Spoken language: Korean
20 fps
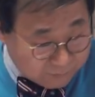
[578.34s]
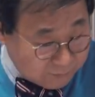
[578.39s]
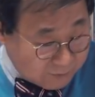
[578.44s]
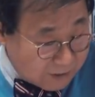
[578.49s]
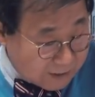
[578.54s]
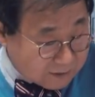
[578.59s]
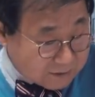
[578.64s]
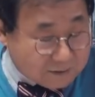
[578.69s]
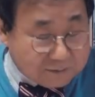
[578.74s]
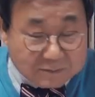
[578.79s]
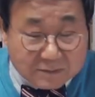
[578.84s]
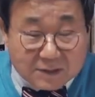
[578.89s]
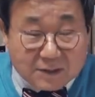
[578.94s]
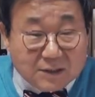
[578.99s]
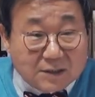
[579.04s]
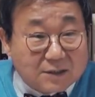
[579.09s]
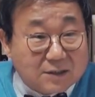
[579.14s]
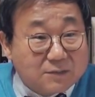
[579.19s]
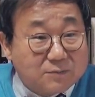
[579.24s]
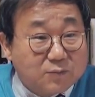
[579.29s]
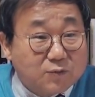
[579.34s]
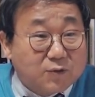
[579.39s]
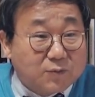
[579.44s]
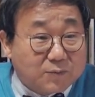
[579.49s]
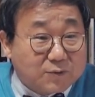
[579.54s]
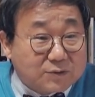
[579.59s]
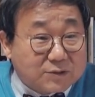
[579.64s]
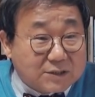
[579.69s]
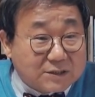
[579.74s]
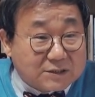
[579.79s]
이분의 심리를
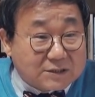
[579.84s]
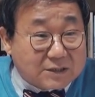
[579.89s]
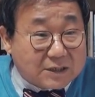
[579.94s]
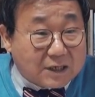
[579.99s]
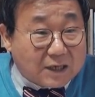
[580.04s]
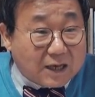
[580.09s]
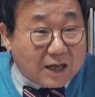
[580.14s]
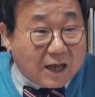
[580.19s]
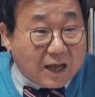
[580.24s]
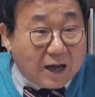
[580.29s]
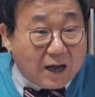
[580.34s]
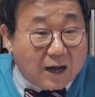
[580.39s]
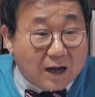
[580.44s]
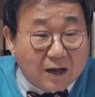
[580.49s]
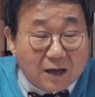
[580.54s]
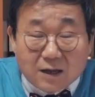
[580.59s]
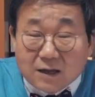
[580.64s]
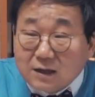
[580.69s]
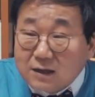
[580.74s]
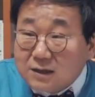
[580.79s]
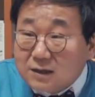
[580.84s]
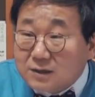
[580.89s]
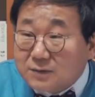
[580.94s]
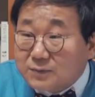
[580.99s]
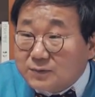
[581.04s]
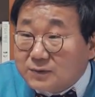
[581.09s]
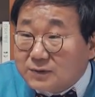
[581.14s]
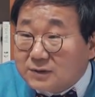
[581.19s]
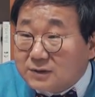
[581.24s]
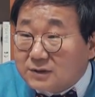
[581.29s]
물어보셨으니까
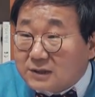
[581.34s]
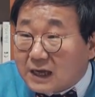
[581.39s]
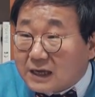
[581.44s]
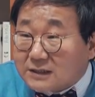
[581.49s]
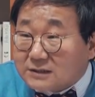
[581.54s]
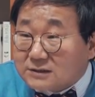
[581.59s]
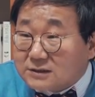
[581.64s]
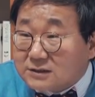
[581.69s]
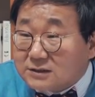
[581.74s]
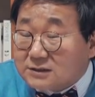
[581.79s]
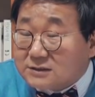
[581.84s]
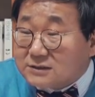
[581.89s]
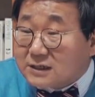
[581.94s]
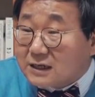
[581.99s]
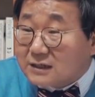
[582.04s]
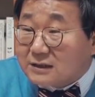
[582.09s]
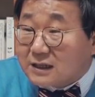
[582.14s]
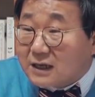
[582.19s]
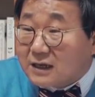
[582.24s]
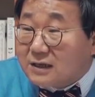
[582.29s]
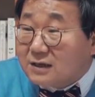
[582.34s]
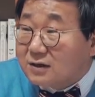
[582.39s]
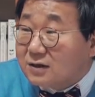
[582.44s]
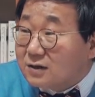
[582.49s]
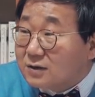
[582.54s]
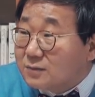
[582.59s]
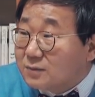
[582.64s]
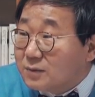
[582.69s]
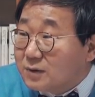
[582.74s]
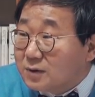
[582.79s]
이분은 당신은 상당히
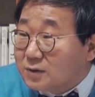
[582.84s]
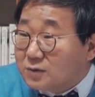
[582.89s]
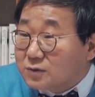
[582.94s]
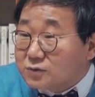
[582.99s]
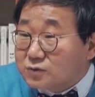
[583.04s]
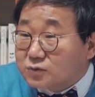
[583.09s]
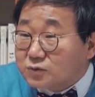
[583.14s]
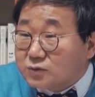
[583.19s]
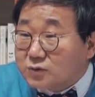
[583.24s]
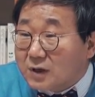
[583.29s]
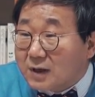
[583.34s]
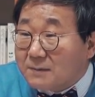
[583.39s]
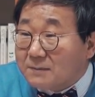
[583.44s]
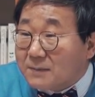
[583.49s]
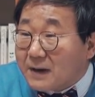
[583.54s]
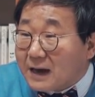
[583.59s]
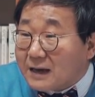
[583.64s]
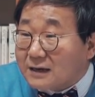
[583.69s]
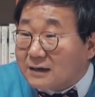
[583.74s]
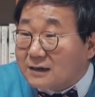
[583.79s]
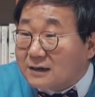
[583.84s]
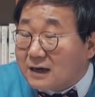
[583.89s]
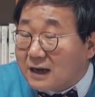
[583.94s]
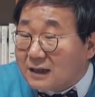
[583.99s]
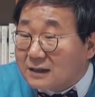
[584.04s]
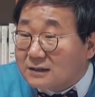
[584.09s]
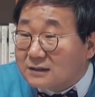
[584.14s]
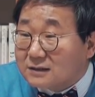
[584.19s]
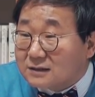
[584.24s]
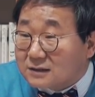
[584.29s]
의미있고 중요한
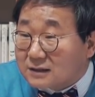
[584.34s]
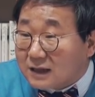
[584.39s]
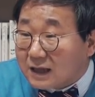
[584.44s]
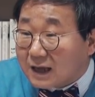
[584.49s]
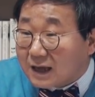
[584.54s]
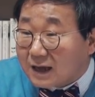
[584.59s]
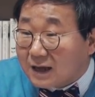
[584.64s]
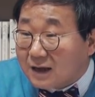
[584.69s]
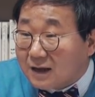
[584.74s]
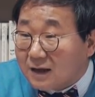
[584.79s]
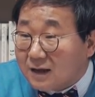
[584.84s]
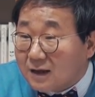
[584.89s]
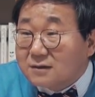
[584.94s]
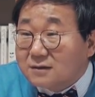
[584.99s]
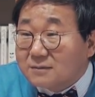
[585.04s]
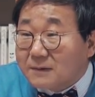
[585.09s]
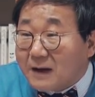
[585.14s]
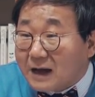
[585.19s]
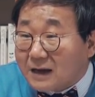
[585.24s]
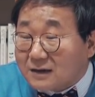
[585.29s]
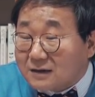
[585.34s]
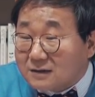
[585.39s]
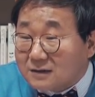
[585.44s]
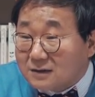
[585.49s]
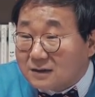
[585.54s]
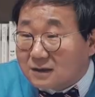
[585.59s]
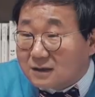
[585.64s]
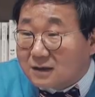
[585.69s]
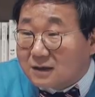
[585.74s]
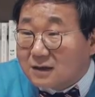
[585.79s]
발언을 했는데 그
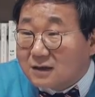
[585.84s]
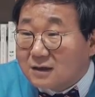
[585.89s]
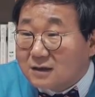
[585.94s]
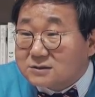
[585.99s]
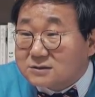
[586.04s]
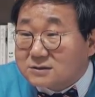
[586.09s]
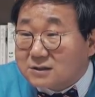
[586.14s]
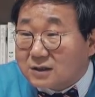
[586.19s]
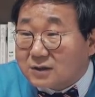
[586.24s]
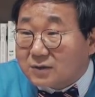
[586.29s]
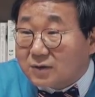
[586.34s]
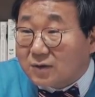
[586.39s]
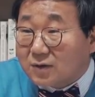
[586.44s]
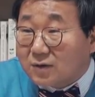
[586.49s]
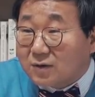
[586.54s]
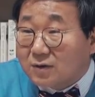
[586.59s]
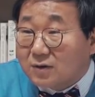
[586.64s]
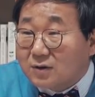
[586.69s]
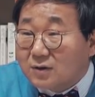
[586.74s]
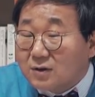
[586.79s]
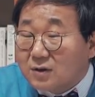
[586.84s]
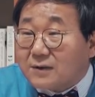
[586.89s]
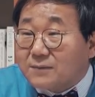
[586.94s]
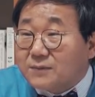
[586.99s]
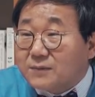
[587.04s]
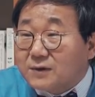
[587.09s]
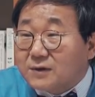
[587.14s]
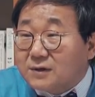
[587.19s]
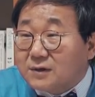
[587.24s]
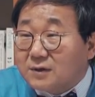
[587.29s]
발언이 실제로
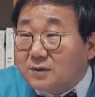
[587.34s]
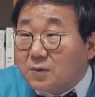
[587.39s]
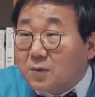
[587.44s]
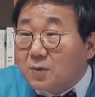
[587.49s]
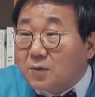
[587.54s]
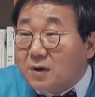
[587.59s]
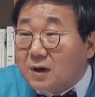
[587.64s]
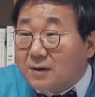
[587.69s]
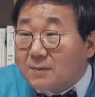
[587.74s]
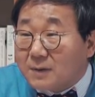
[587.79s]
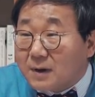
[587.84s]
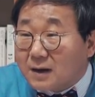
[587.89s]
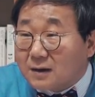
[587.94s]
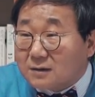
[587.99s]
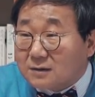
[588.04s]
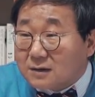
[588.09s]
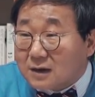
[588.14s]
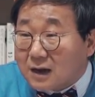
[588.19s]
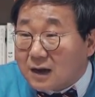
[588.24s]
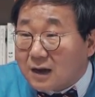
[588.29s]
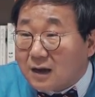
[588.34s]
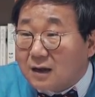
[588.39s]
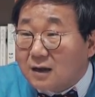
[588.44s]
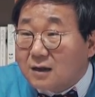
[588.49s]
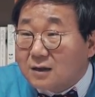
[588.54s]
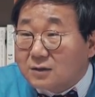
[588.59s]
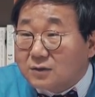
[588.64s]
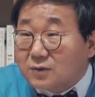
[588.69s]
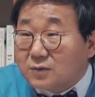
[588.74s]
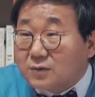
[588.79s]
사람들이 공감하거나
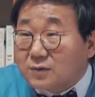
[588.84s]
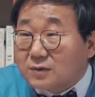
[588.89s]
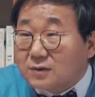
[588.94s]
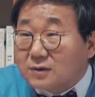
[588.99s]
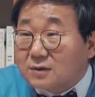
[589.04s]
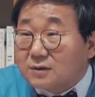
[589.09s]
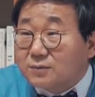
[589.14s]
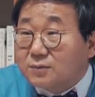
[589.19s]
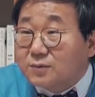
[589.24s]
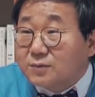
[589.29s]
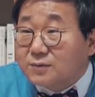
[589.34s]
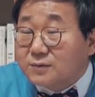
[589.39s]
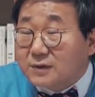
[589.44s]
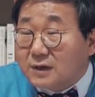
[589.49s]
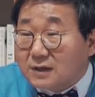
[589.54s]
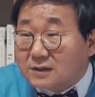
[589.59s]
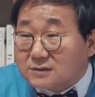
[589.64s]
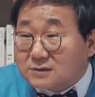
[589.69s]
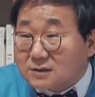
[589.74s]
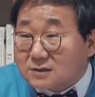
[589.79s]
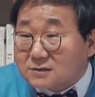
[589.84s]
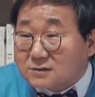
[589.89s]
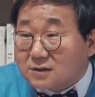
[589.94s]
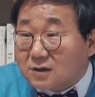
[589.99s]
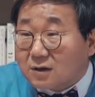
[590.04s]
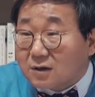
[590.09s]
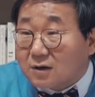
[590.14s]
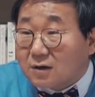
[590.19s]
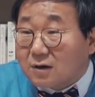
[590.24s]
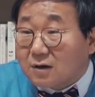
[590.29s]
또는 그 부분에
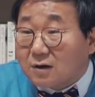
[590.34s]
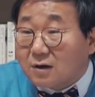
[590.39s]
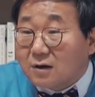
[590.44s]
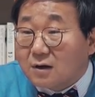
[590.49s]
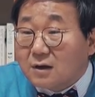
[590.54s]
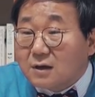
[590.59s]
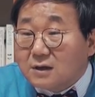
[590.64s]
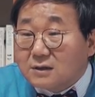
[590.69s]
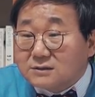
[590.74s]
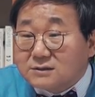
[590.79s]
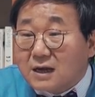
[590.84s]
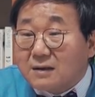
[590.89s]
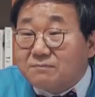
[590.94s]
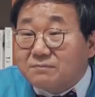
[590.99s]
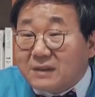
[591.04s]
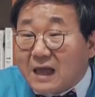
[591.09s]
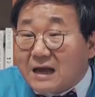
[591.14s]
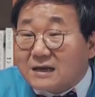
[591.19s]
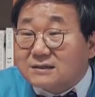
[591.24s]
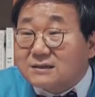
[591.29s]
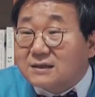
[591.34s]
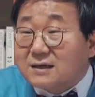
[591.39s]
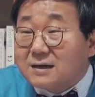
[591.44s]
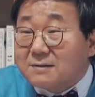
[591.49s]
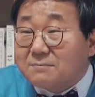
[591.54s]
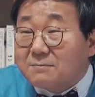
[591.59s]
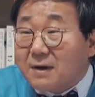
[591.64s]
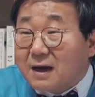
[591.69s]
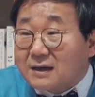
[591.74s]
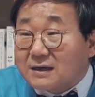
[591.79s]
있어서 참
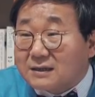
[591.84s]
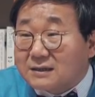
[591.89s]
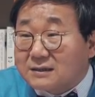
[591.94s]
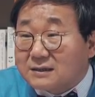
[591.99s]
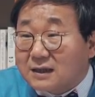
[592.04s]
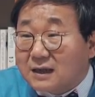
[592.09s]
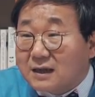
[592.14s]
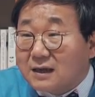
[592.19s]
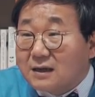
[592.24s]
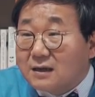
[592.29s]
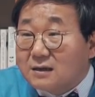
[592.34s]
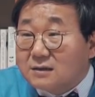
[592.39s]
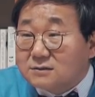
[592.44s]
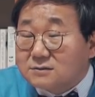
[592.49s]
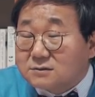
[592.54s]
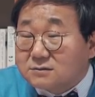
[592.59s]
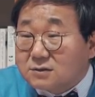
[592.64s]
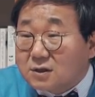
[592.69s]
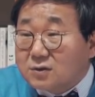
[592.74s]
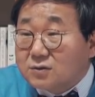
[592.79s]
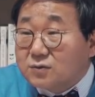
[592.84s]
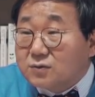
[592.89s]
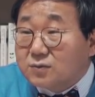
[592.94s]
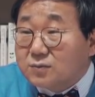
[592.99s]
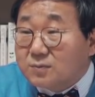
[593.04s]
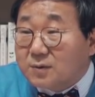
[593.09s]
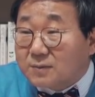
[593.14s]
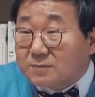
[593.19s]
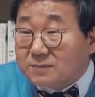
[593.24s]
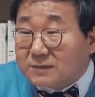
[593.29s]
당연한 말인데
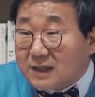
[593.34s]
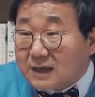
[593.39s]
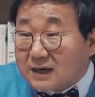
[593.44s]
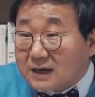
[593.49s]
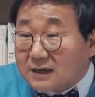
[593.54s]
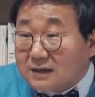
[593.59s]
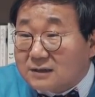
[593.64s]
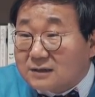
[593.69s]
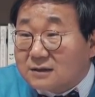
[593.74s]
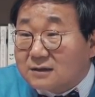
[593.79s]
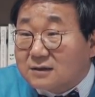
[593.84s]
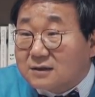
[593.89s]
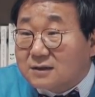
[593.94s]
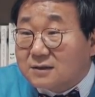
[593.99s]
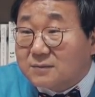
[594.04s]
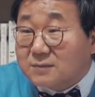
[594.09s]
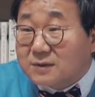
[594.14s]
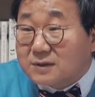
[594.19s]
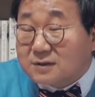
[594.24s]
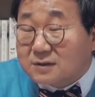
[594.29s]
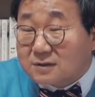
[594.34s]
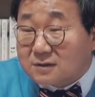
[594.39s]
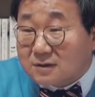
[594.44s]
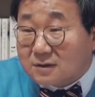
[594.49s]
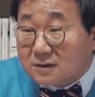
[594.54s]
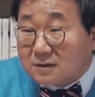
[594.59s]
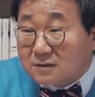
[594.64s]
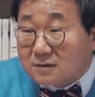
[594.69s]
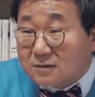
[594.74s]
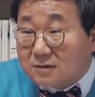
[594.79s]
뜬금없다라는 느낌이
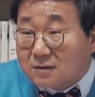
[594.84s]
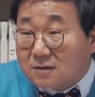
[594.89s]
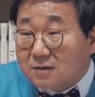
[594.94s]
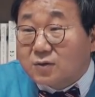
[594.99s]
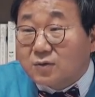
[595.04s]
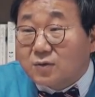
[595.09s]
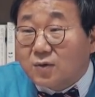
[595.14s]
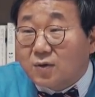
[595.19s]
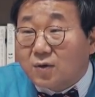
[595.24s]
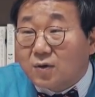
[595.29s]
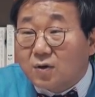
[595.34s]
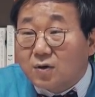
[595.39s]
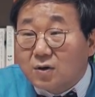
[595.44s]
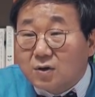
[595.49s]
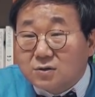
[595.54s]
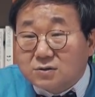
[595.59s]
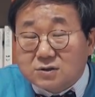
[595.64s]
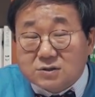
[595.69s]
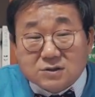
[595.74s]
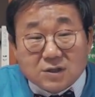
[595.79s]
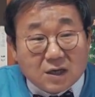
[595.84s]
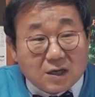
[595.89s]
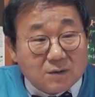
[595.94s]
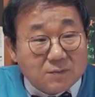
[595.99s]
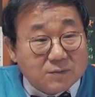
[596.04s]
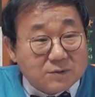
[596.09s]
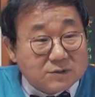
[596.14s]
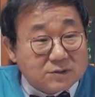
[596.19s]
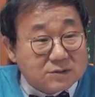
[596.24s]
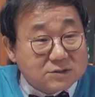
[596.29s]
드는 그리고 저
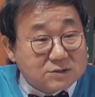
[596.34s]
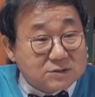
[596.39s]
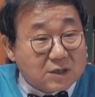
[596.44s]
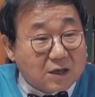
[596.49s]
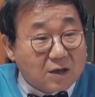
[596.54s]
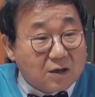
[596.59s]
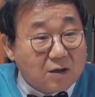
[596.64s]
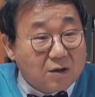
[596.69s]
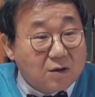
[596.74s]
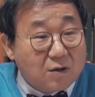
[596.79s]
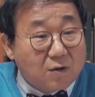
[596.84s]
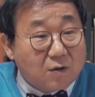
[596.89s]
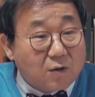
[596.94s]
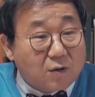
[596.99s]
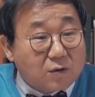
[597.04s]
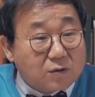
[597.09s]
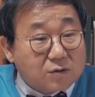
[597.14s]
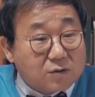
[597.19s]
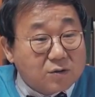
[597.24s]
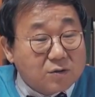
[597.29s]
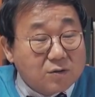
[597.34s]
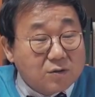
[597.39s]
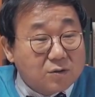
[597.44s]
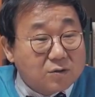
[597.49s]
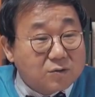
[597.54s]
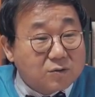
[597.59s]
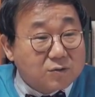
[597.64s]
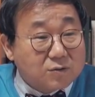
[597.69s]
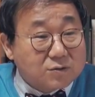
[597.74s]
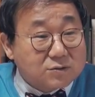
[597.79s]
사람이 진짜 어떤
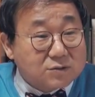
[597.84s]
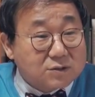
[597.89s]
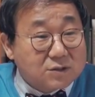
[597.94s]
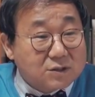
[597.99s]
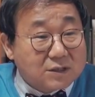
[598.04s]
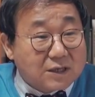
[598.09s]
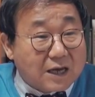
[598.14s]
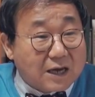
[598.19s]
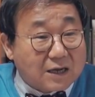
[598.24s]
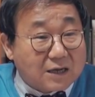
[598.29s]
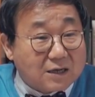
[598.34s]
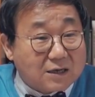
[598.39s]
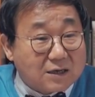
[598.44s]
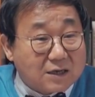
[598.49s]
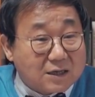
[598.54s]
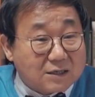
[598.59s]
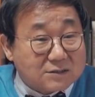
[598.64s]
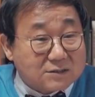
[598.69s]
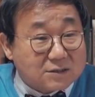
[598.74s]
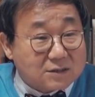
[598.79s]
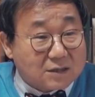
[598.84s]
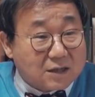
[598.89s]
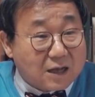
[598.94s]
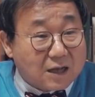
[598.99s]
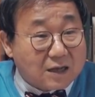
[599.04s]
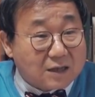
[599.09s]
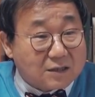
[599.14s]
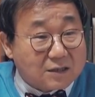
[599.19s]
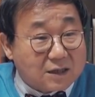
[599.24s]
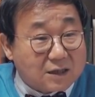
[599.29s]
의도로 저 이야기를
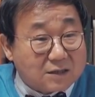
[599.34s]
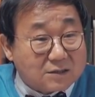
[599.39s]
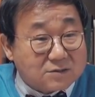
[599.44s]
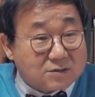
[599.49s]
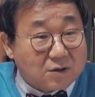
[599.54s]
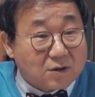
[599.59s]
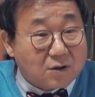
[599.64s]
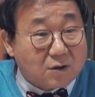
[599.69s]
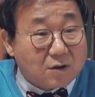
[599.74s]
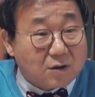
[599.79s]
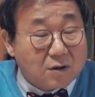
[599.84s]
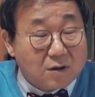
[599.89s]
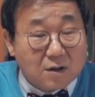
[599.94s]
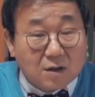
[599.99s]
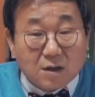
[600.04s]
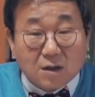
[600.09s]
했을까에 대해서